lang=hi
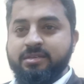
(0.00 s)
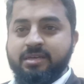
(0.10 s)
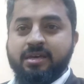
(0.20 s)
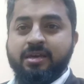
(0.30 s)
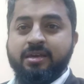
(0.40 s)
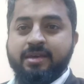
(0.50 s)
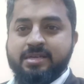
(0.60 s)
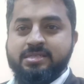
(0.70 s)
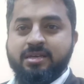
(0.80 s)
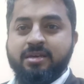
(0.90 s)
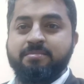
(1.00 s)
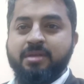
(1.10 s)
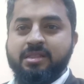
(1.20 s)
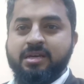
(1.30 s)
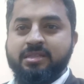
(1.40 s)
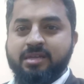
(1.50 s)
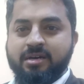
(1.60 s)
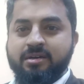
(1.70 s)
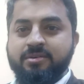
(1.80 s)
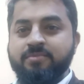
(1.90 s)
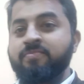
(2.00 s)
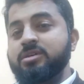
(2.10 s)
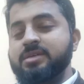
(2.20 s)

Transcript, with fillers: ये कैसे मिलता था तो ये